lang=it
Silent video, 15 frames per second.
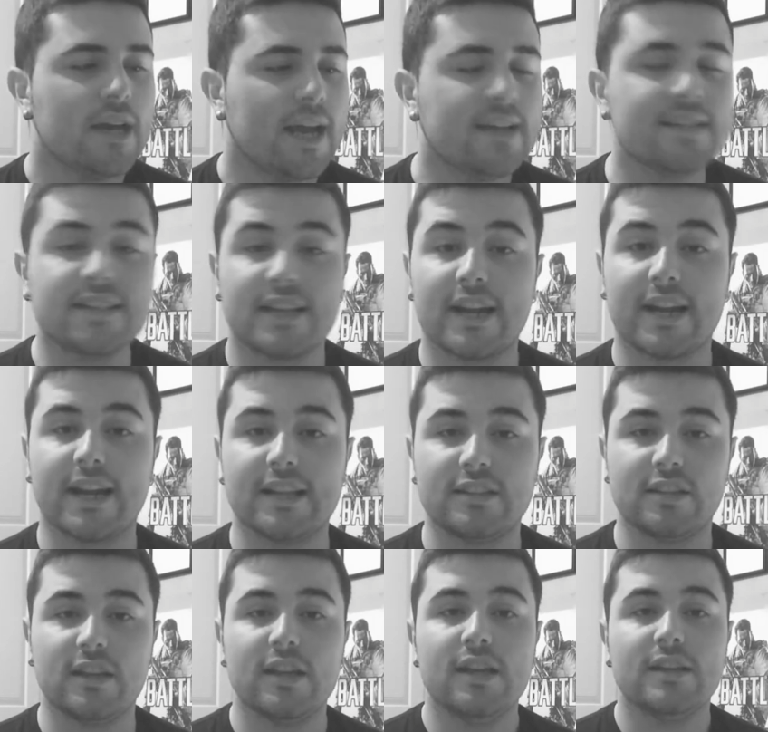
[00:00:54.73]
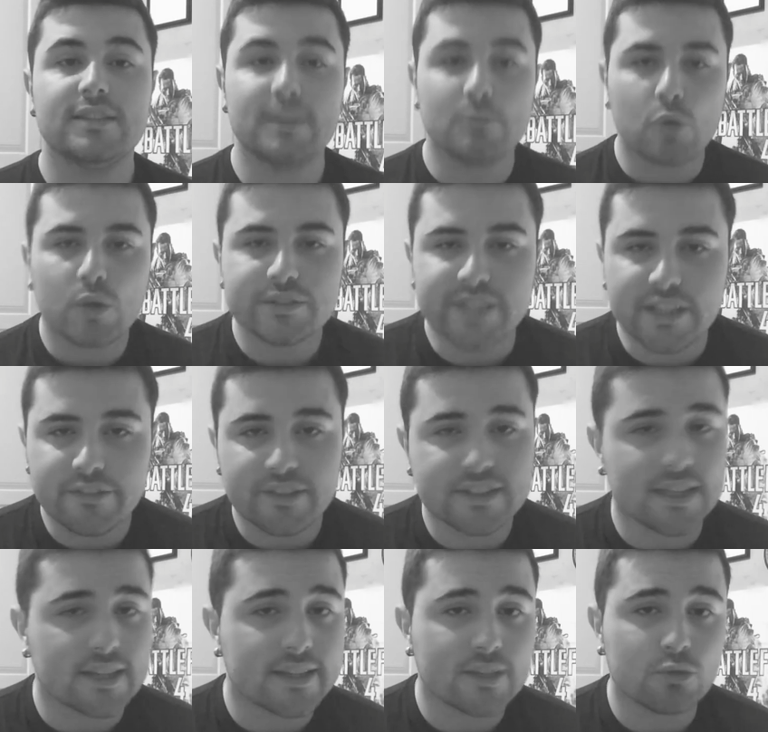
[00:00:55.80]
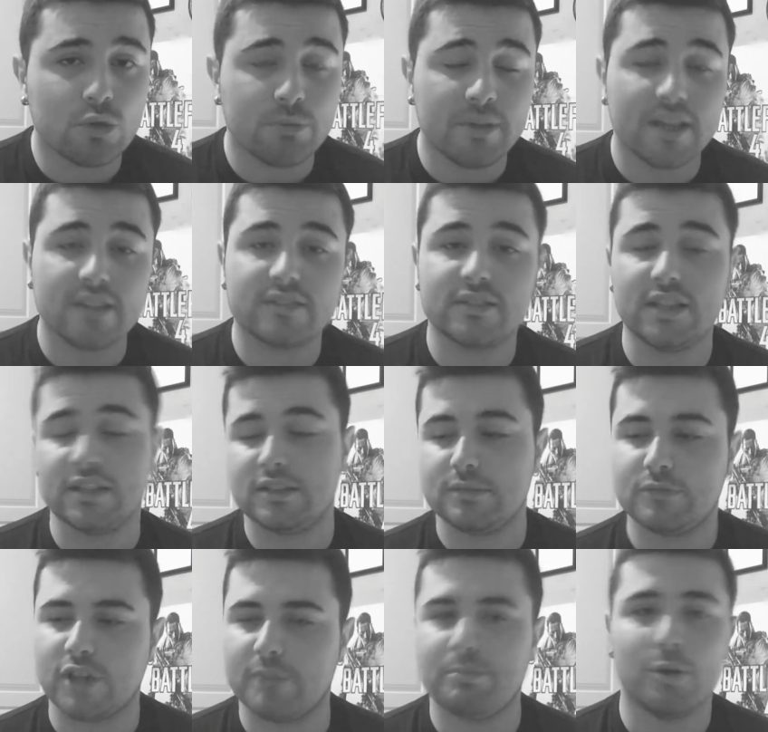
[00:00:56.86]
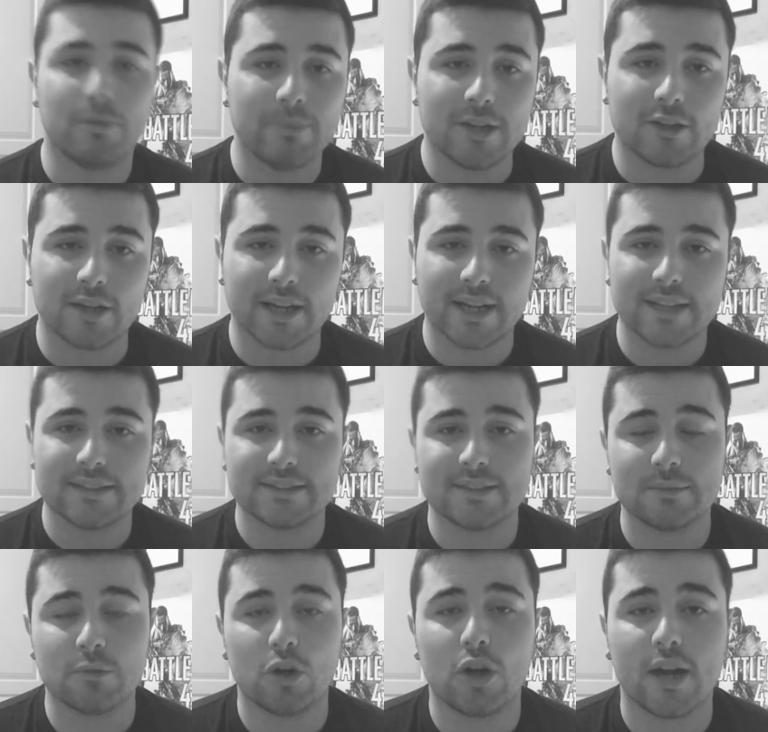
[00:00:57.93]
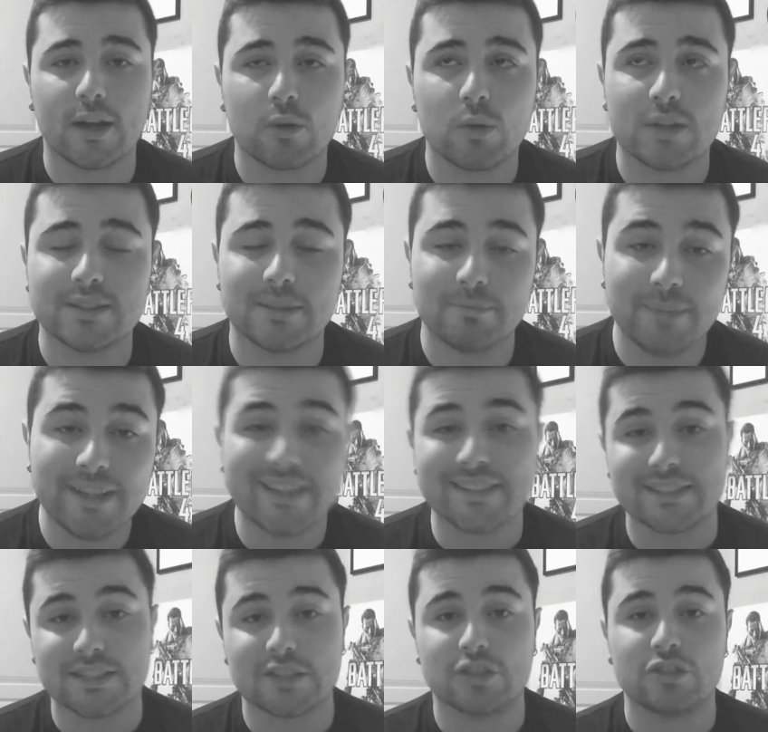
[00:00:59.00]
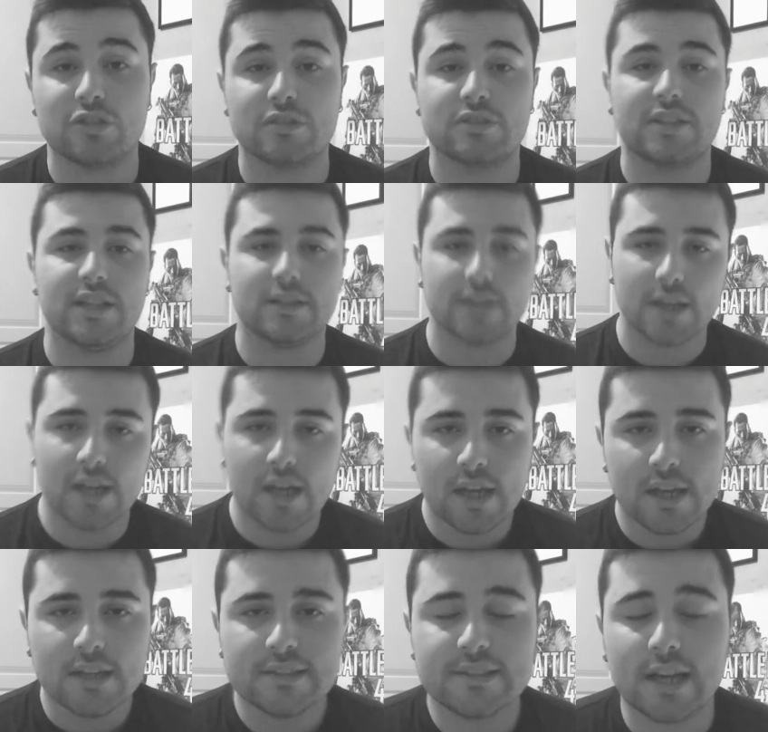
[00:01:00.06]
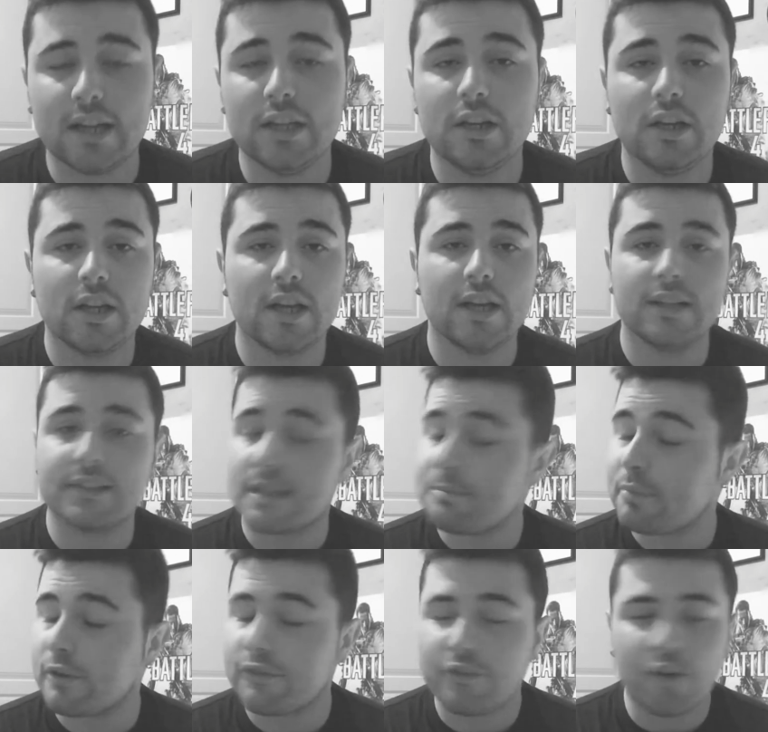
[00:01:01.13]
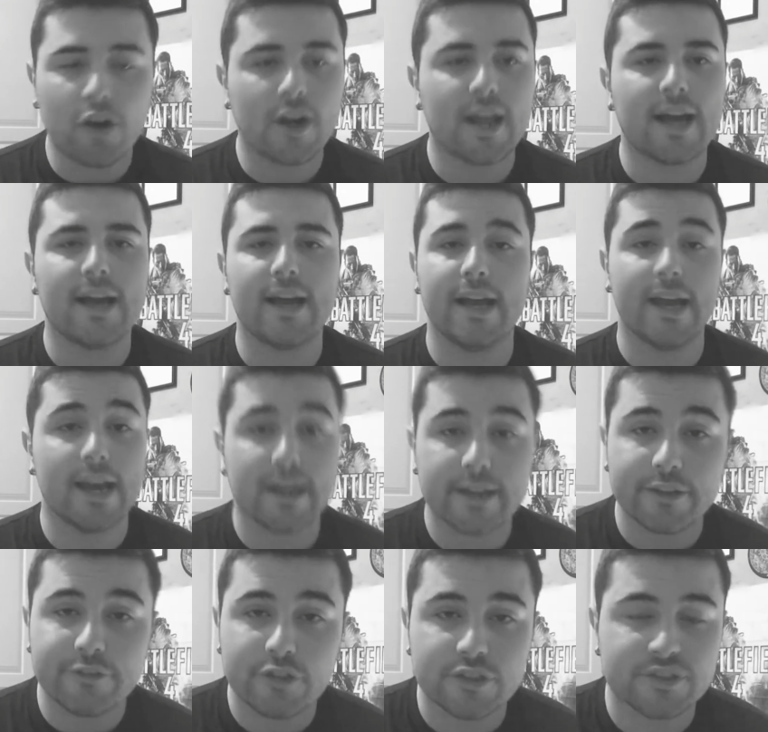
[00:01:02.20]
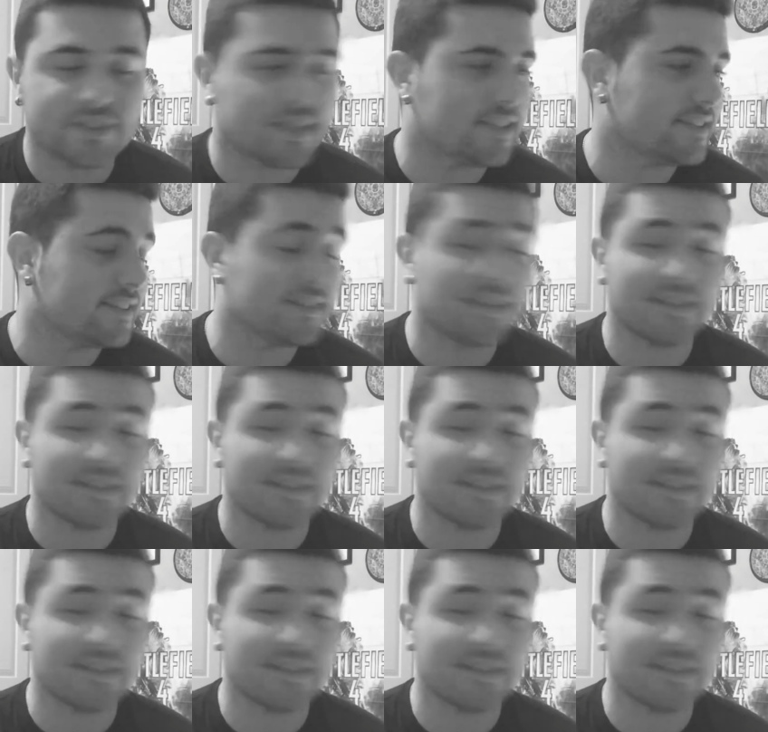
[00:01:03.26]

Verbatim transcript: E niente ragazzi, siamo quasi arrivati anche a 2000 iscritti, cioè più o meno ragazzi, siamo a quasi 1700 iscritti il tempo vola e anche voi state,